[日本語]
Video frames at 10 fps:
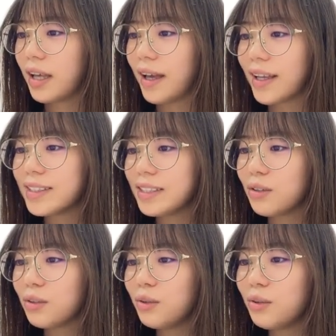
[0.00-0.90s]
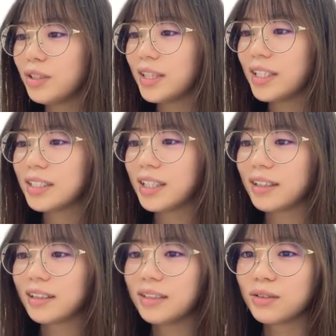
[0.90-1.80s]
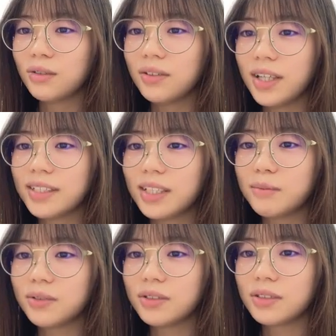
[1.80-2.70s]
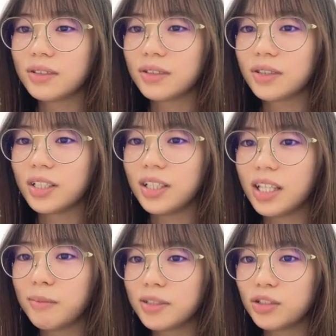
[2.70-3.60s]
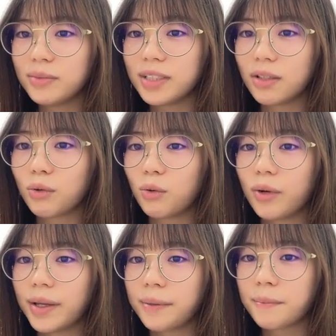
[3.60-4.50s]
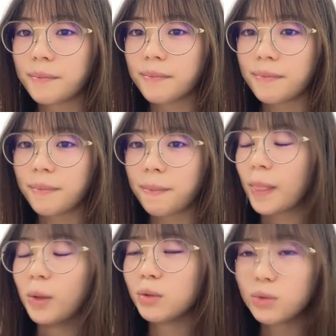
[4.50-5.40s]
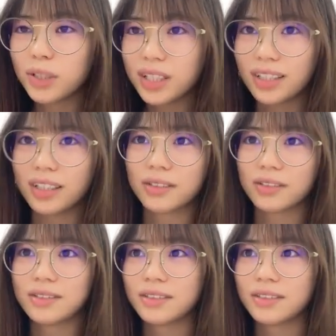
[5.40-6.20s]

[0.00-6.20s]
端っこの方にレジがあってその階全部行けますよみたいなの怖い本当にってなる